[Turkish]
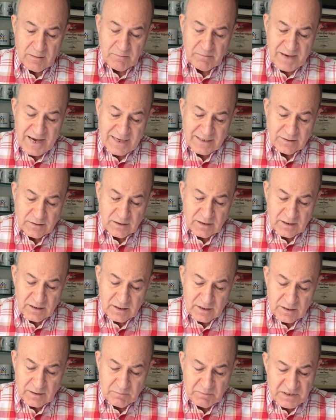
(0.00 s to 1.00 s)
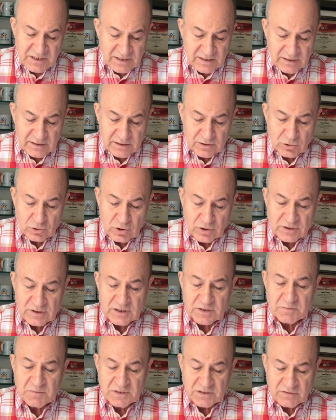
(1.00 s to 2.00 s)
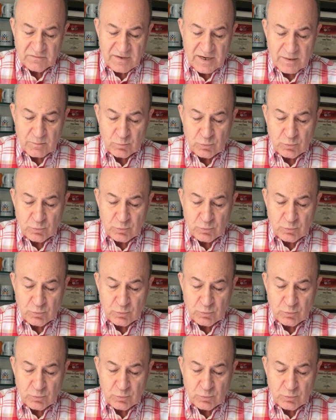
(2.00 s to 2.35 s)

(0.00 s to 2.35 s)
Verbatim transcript: Ben e, bir yıllık sözleşmesi var.